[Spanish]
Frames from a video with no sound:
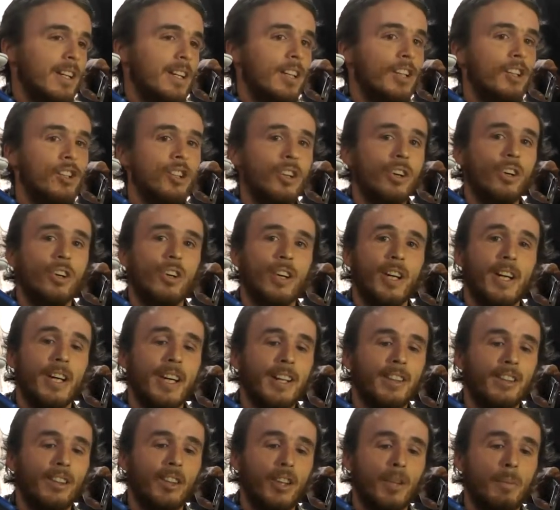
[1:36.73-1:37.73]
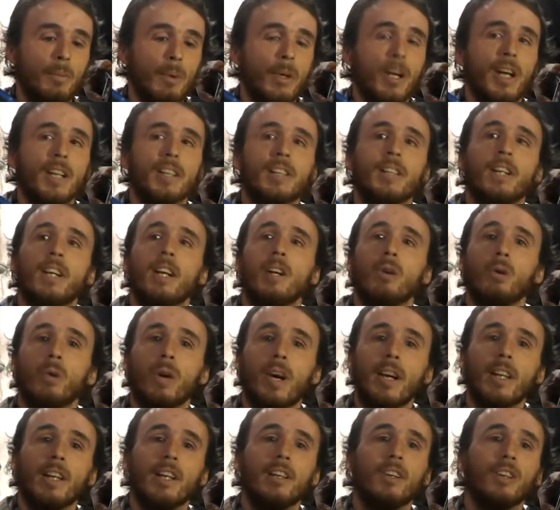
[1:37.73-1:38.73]
y yo en esto de ponerse en el
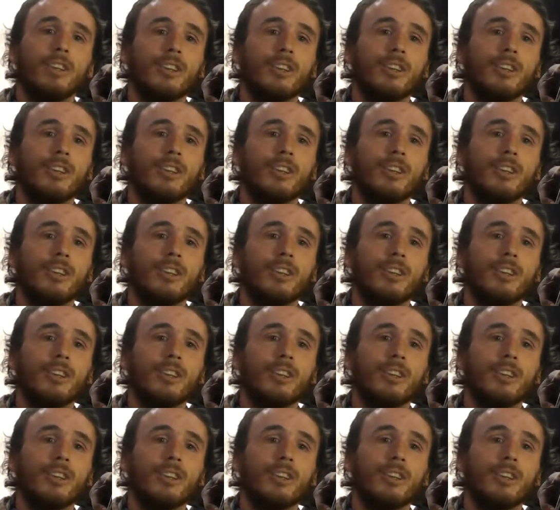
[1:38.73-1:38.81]
lugar del